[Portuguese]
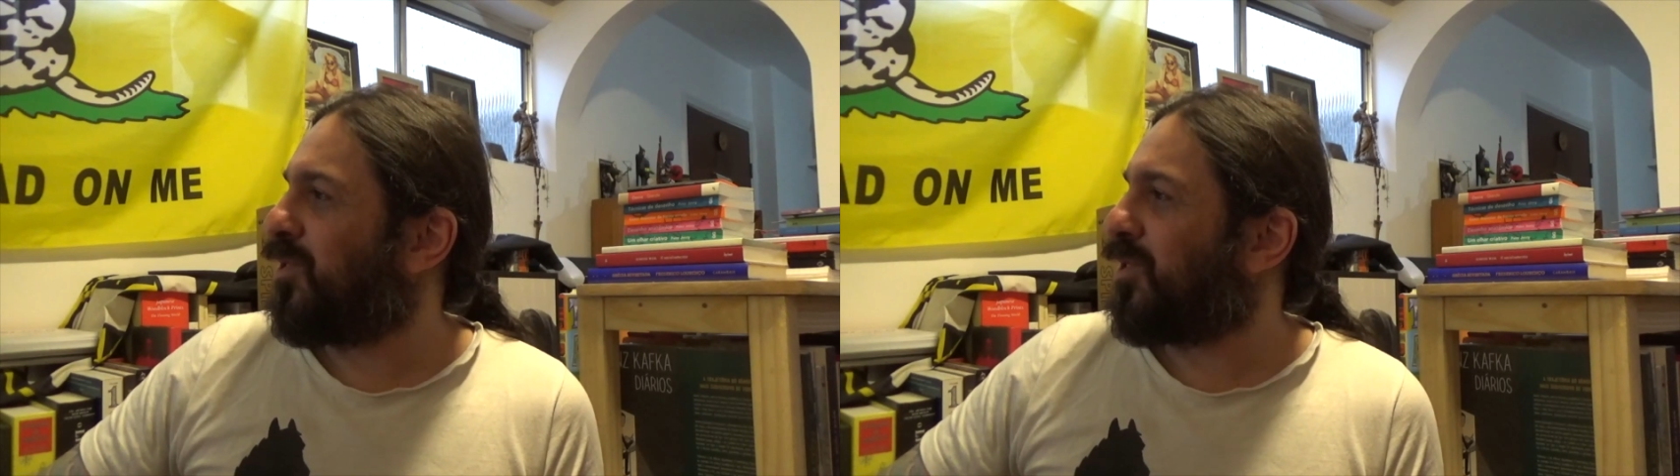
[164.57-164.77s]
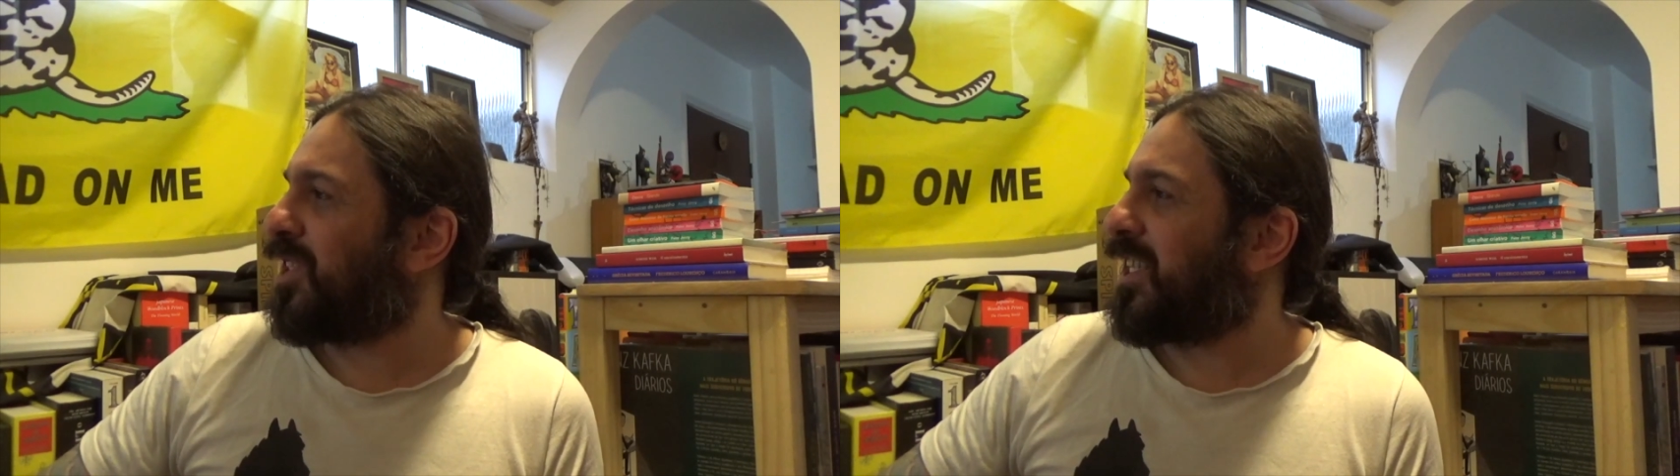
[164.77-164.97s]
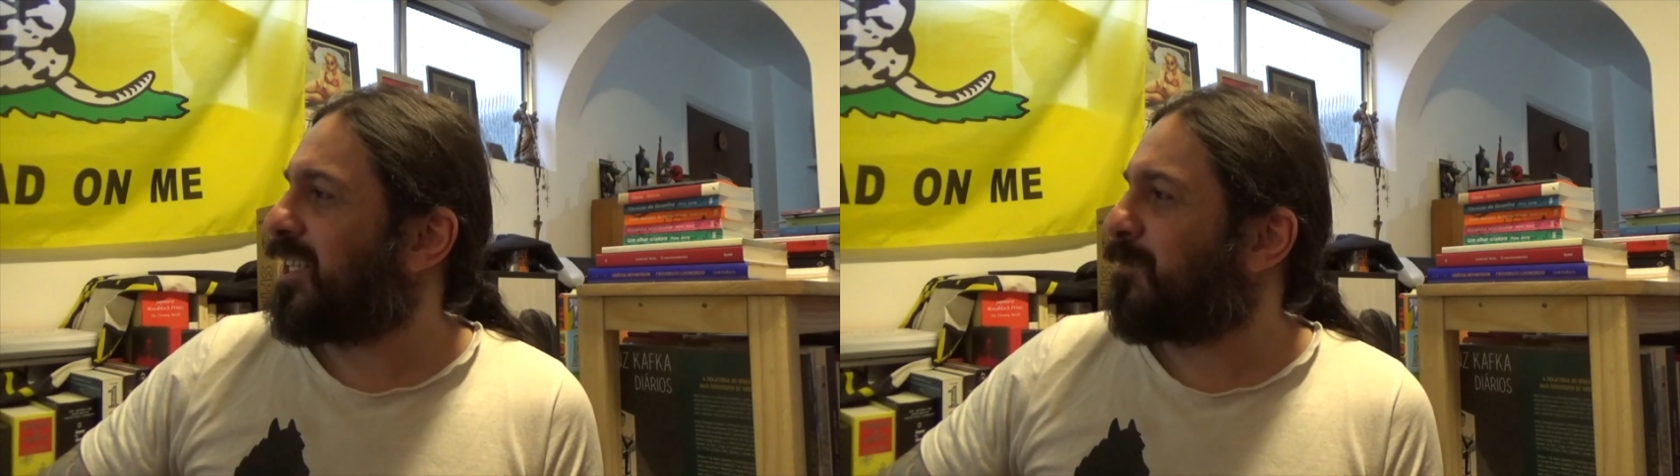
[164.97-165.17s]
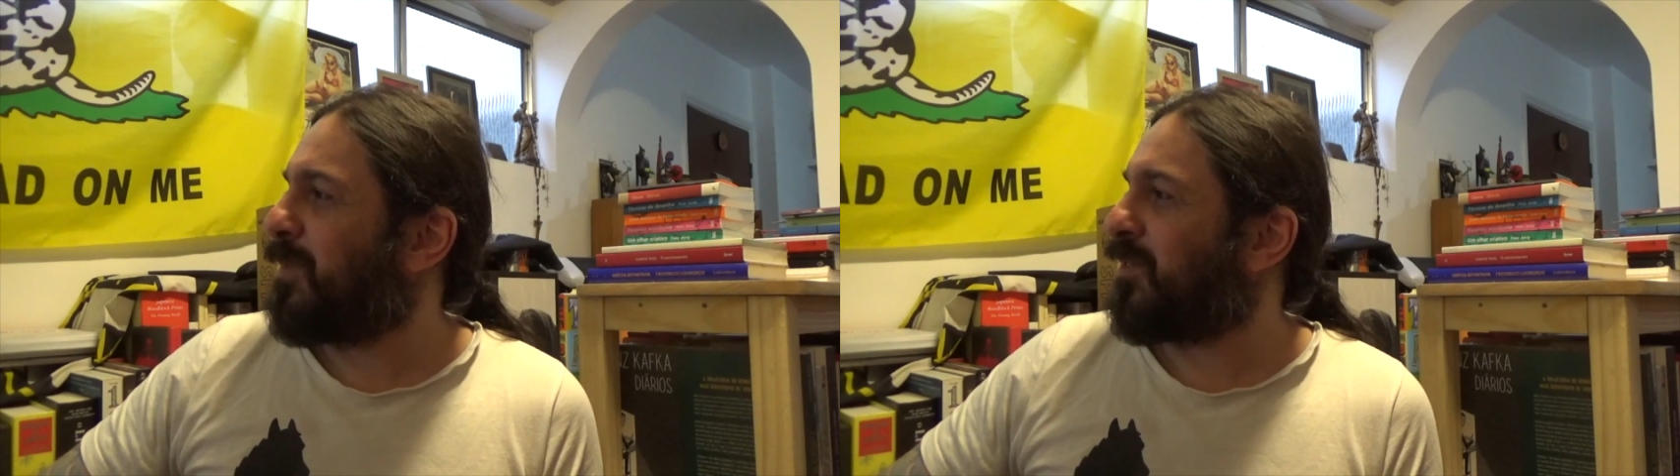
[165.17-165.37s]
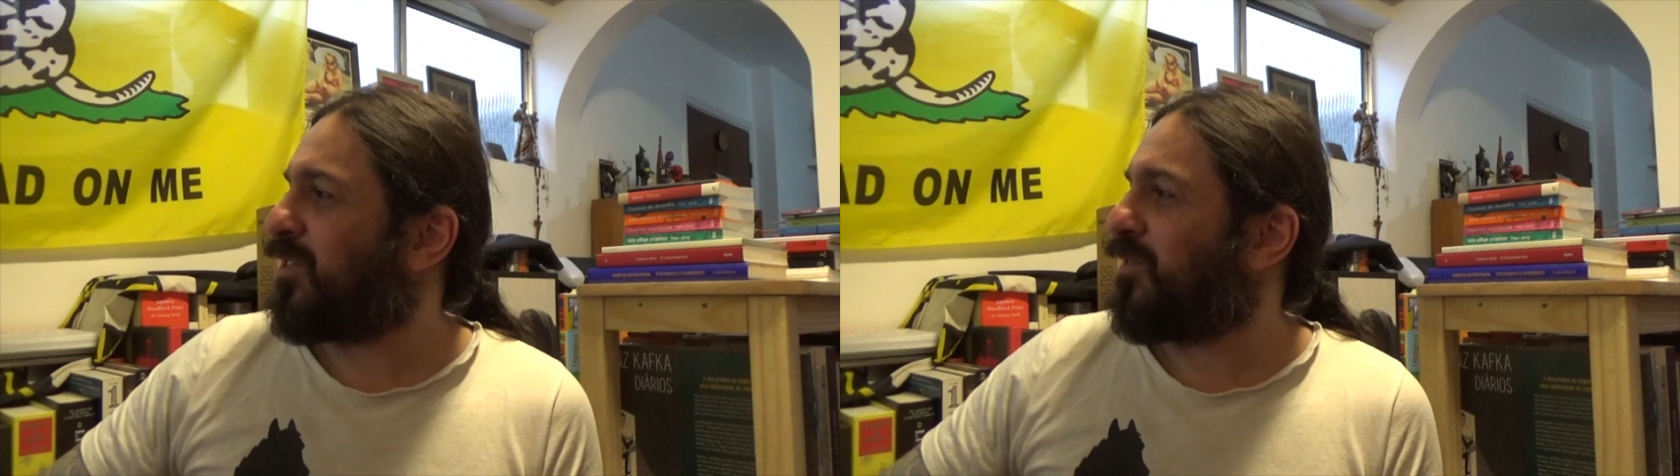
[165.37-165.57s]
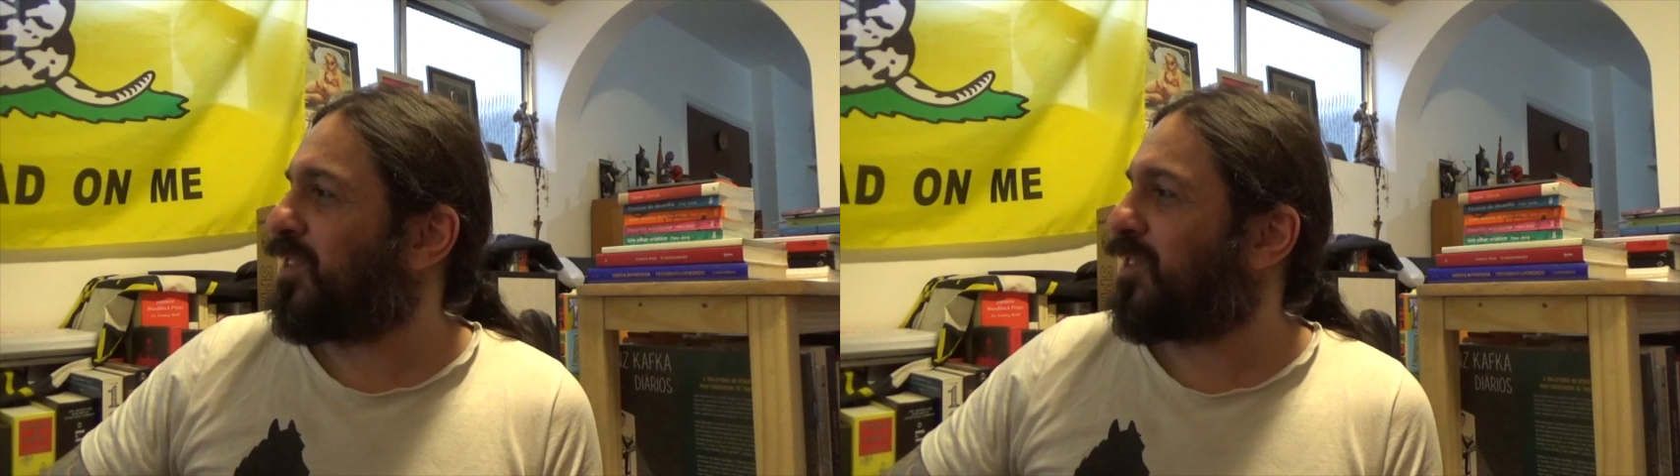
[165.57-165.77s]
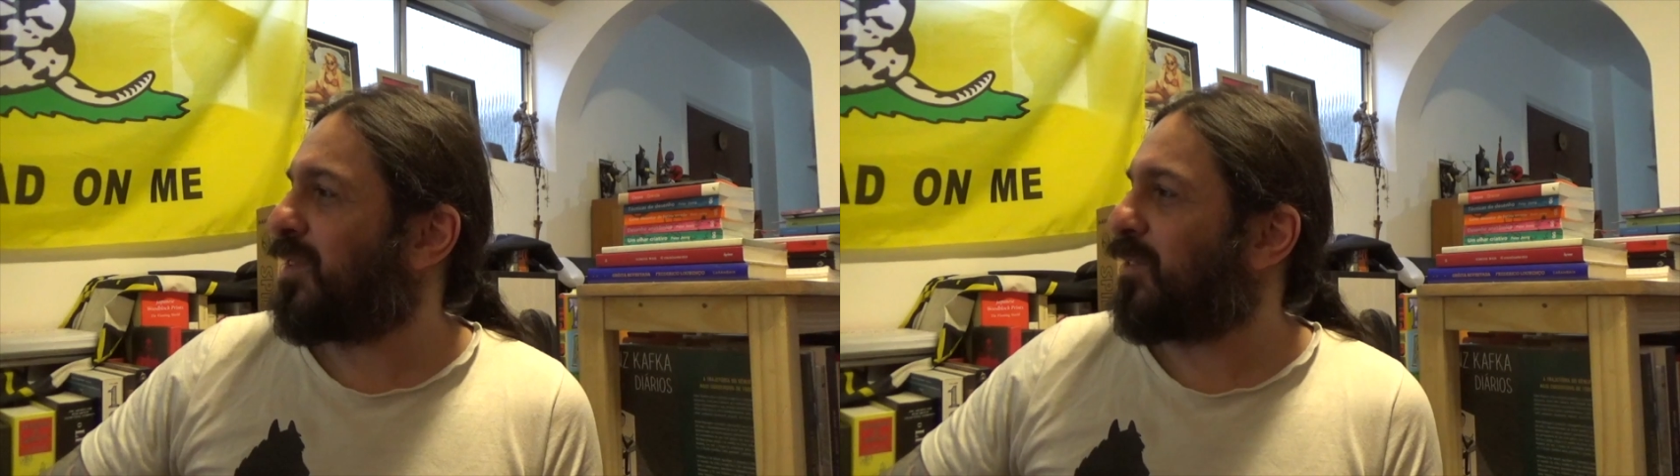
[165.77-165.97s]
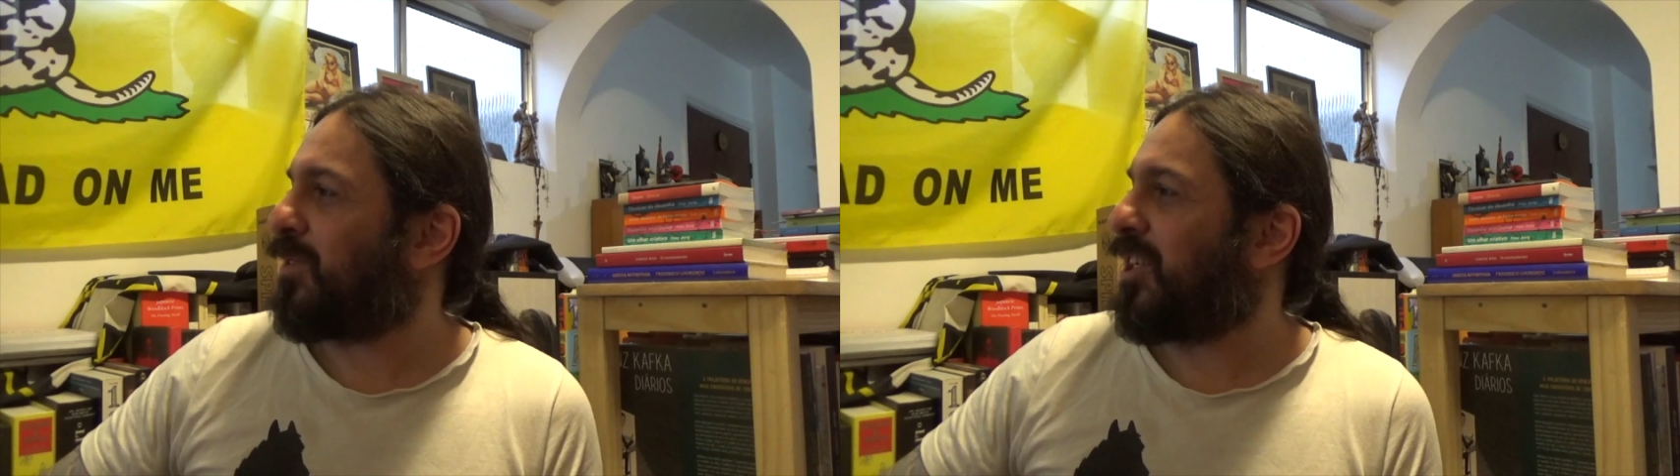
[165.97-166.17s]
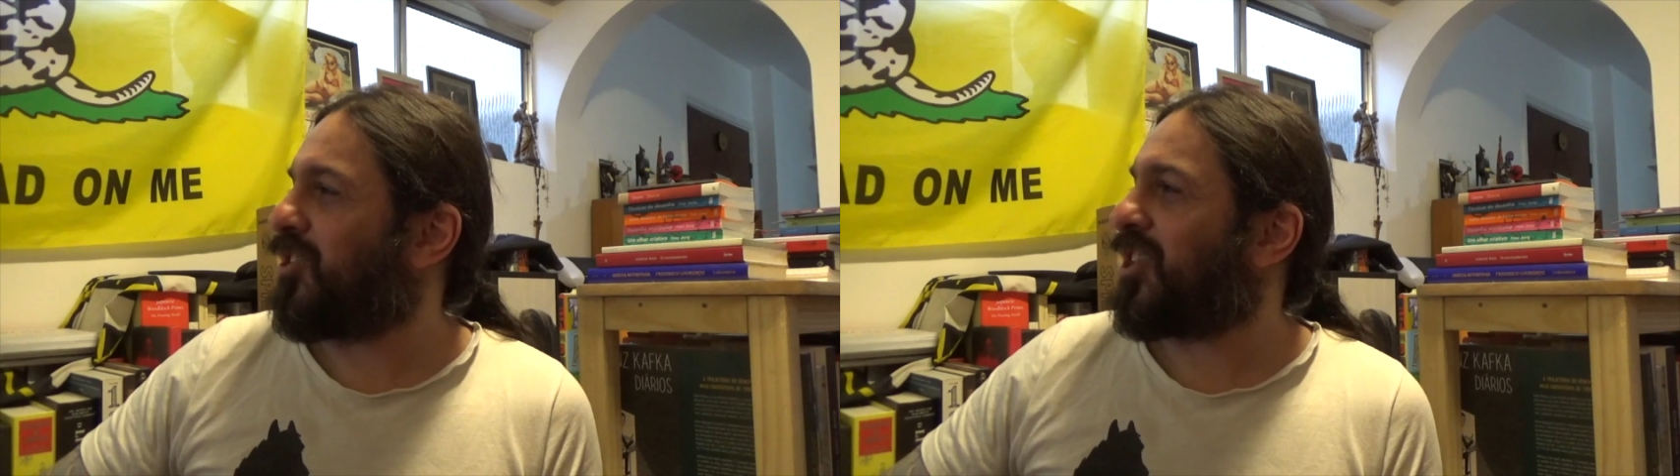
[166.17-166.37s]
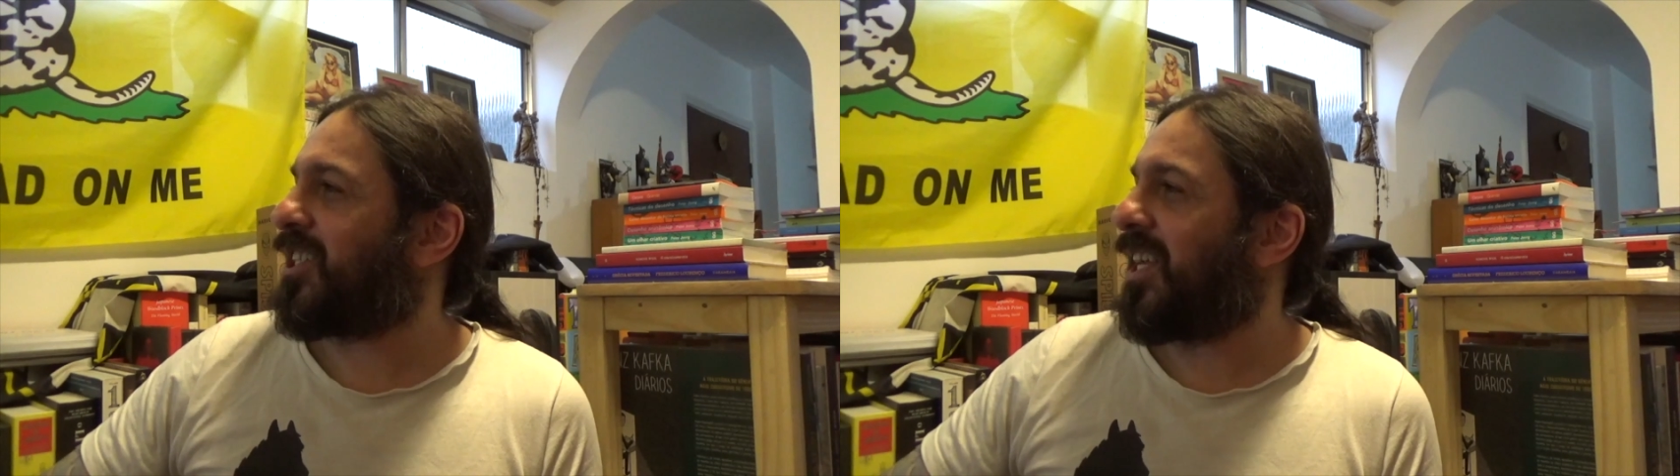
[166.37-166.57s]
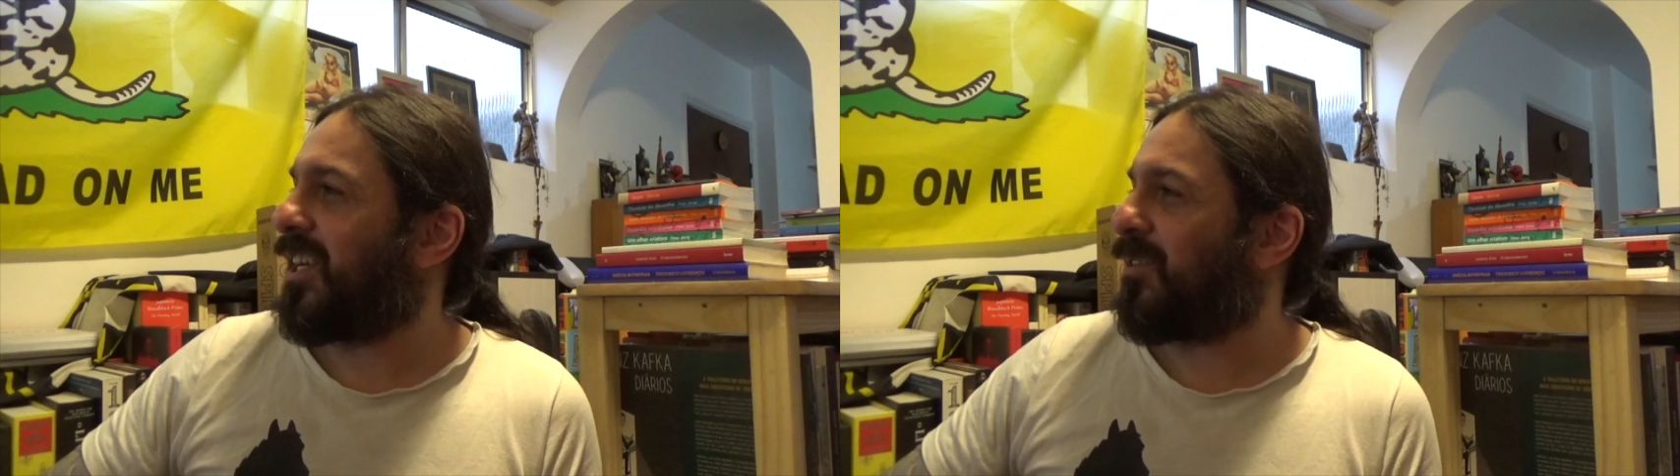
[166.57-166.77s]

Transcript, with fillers: Rodrigues pergunta se eu fiz faculdade de quê?